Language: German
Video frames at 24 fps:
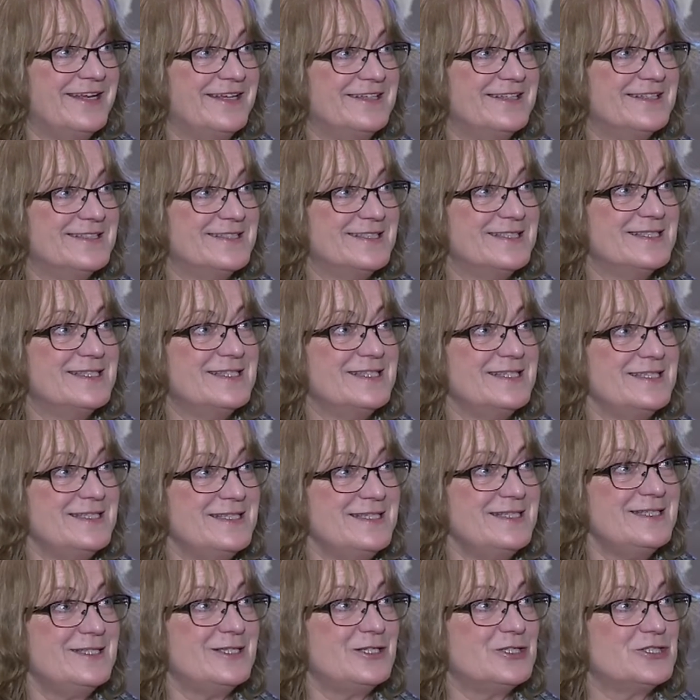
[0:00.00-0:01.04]
dann sind sie in
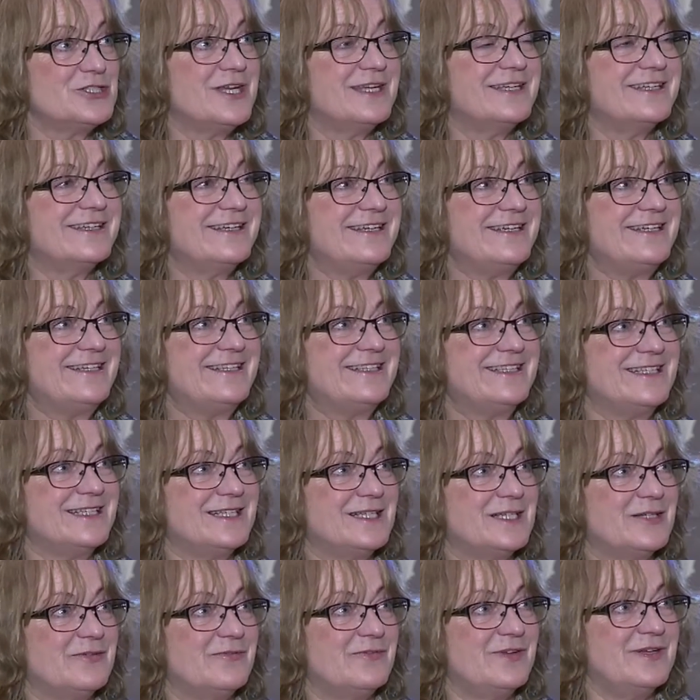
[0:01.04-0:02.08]
dieser Stadt
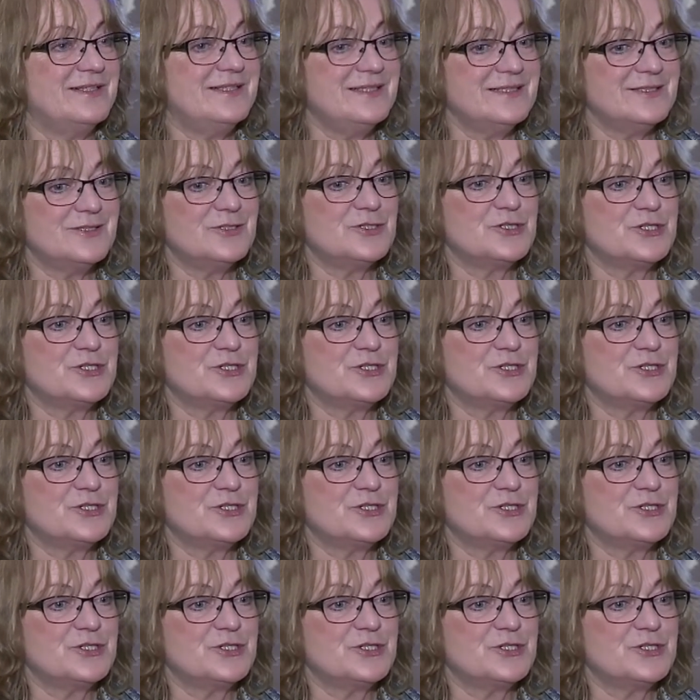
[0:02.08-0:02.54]
richtig, weil diese